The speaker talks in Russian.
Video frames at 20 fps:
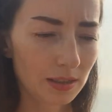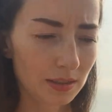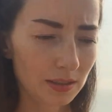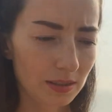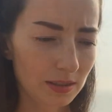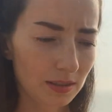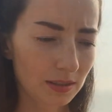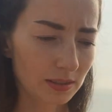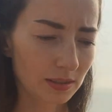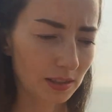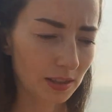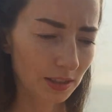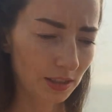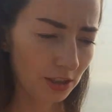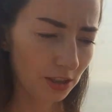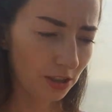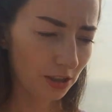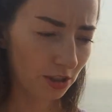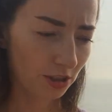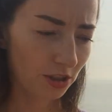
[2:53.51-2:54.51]
Э,
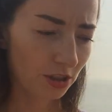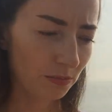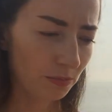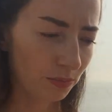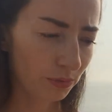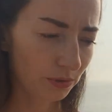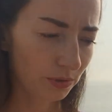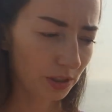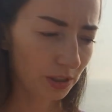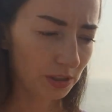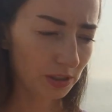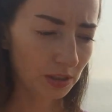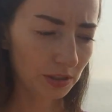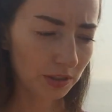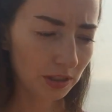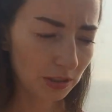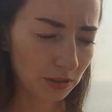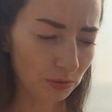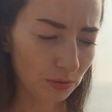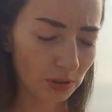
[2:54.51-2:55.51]
конечно, шампунь я
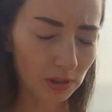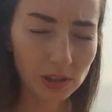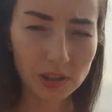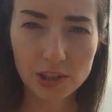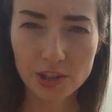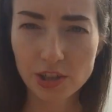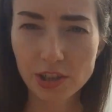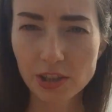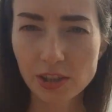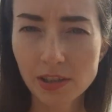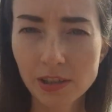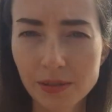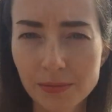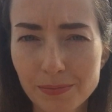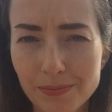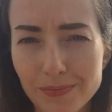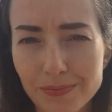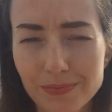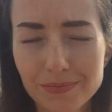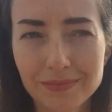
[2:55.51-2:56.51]
сразу
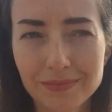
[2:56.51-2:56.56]
отложила,